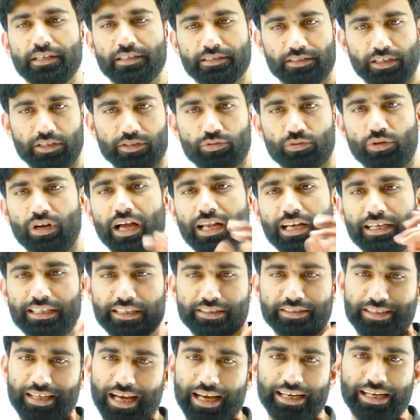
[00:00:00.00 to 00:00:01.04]
ससुराल के
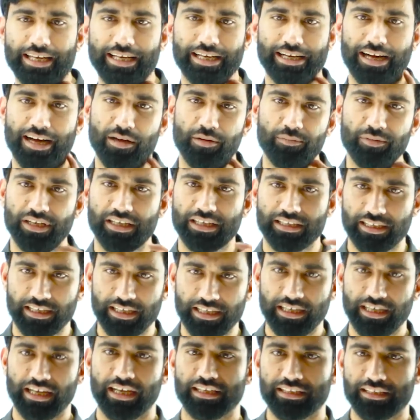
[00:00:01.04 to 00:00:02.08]
सारे काम लकड़ी
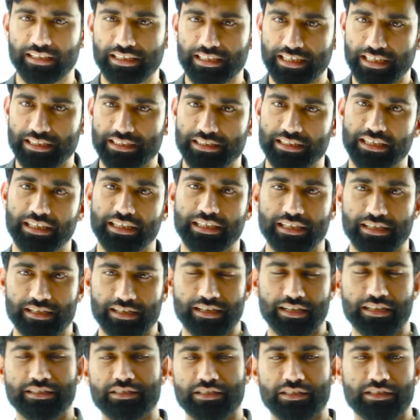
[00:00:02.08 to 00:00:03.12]
लाना खेती
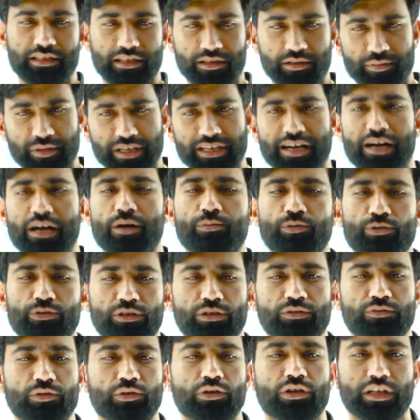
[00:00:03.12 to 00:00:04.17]
करना जितने भी काम होते
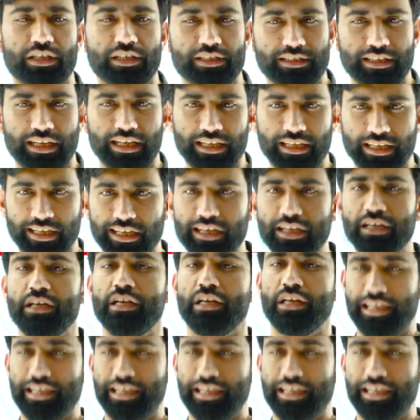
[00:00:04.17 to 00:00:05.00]
हैं वो करता है